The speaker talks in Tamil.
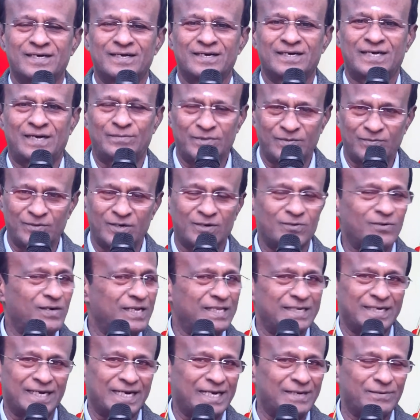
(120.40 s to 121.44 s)
அரிசி கூட
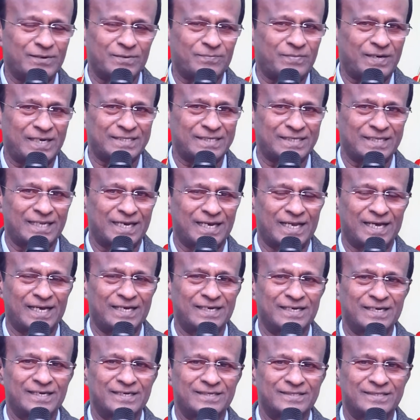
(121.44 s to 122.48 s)
நிறைய பேர் பார்த்ததில்லை
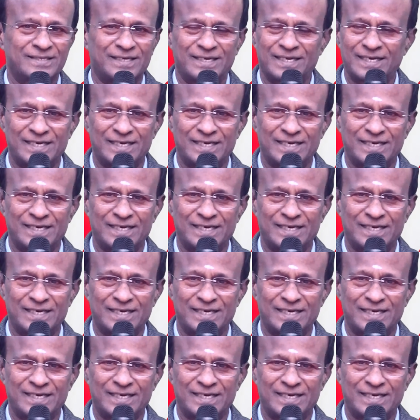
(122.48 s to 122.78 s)
தினை